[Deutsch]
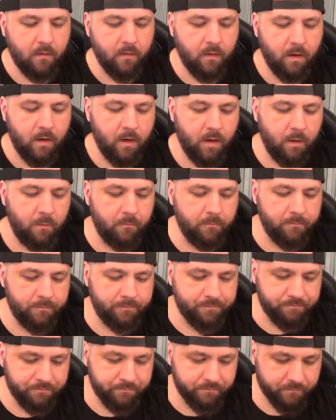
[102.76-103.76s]
Ähm,
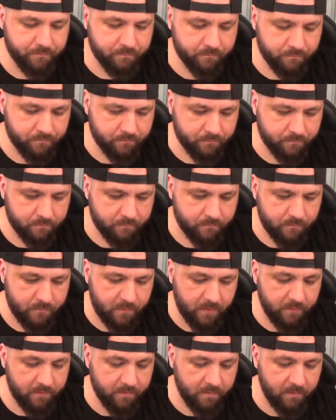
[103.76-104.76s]

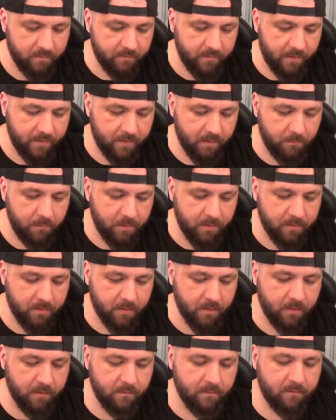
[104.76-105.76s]
es geht weiter mit
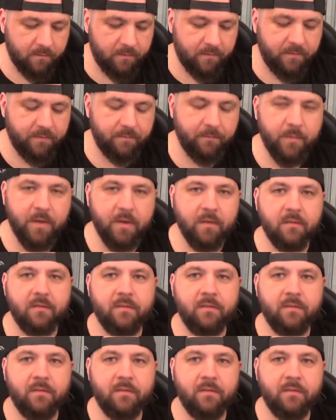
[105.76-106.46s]
den, mit den